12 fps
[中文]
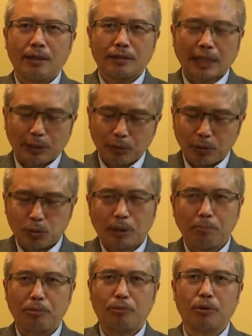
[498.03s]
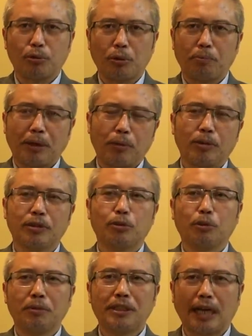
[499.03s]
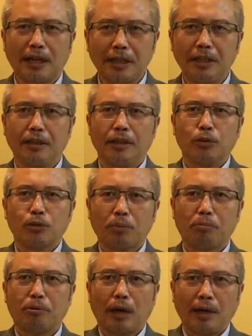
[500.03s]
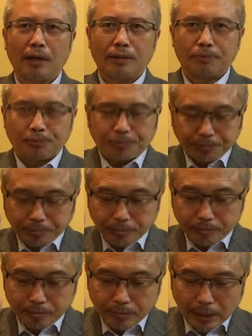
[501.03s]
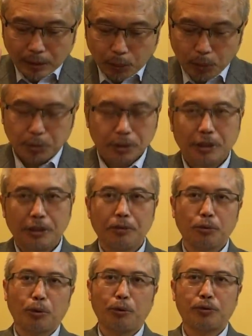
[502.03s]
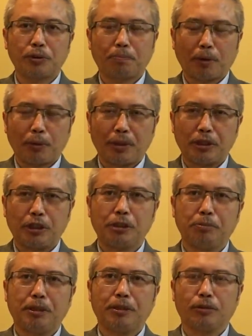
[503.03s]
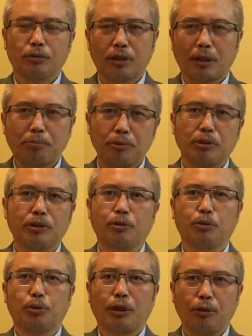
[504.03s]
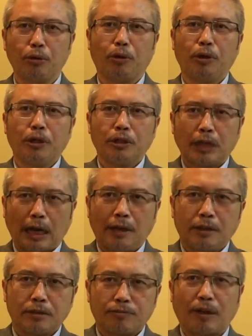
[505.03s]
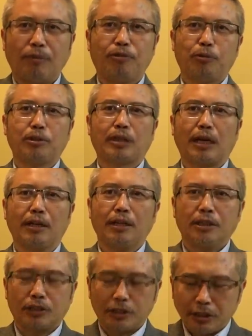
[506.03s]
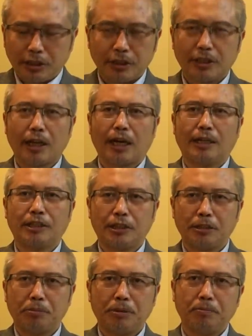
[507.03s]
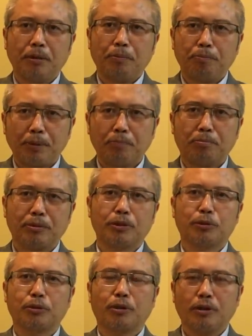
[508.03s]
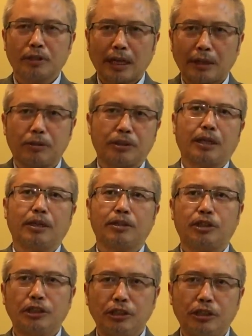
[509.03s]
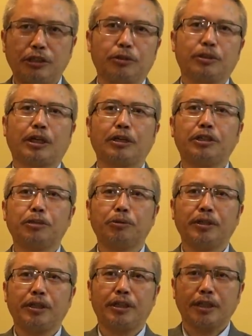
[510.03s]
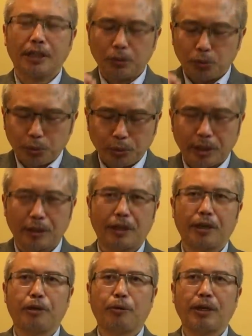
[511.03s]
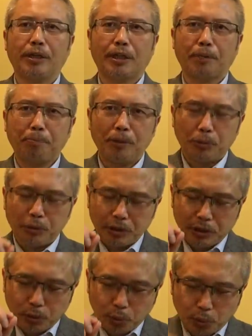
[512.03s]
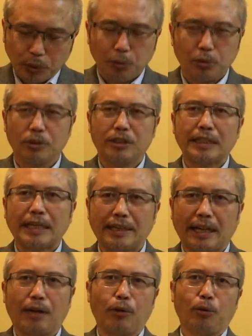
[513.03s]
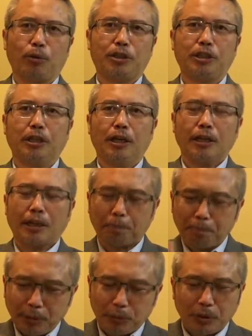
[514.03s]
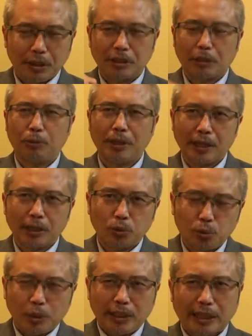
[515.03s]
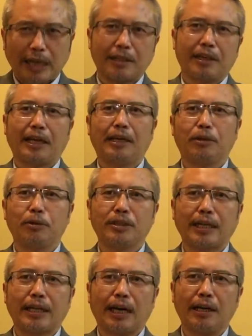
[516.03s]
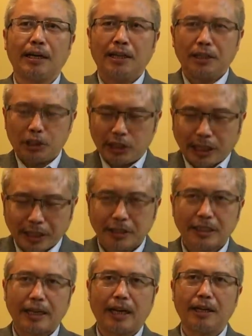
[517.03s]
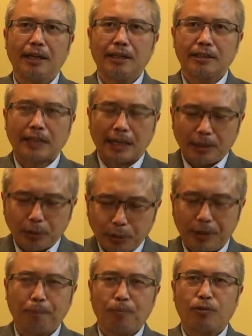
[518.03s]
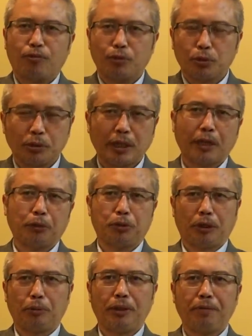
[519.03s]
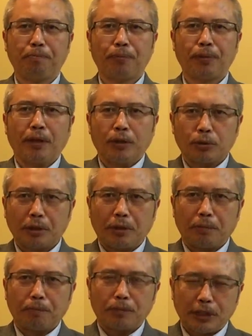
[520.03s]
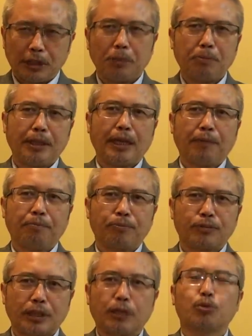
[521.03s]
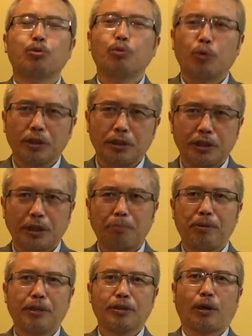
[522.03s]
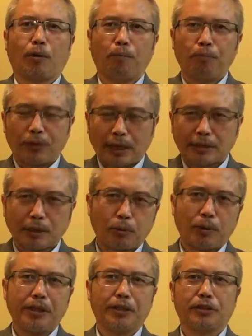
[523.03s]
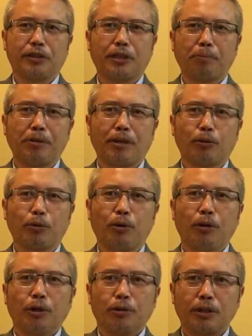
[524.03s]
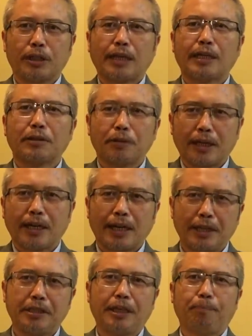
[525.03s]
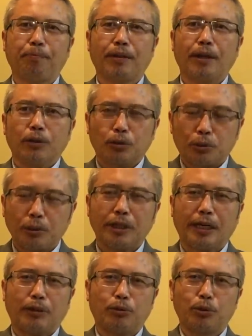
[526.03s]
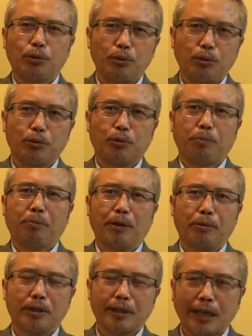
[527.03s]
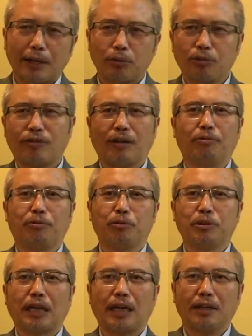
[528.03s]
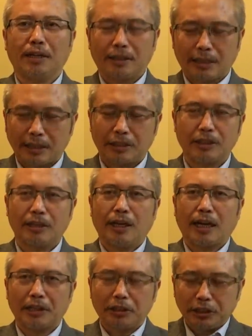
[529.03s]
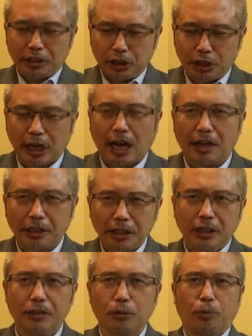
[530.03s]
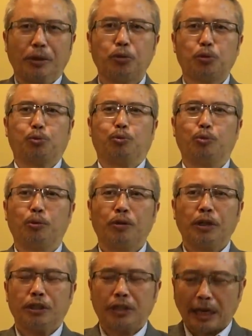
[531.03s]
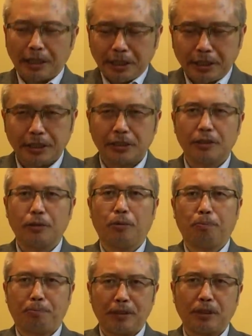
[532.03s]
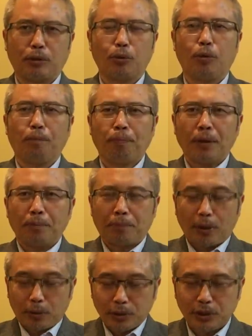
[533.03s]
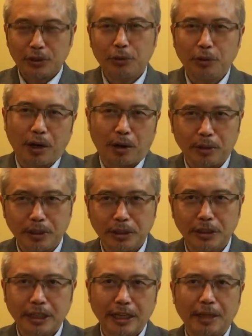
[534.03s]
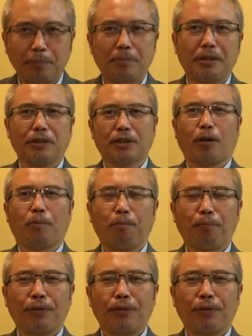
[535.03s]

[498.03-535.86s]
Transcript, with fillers: 他对川普、对美国是多么强硬。川普啊，过去曾经多次抱怨习近平说他不遵守承诺啊。反复无常，实际上啊，习近平并不是说他有诚，仅仅有诚信问题。更重要的一个原因，他必须是尊重战狼逻辑，他必须得成为那个最大的那一头战狼，其他的战狼才会服从他的权威。所以，习近平呢，这个出国的时间比较少，那在国内的时间比较多，所以大家都可以看得见。虽然中共对美国的态度反复无常，但是还是以强硬为主，强硬的时候比较多，表示友好的时间呢比较少。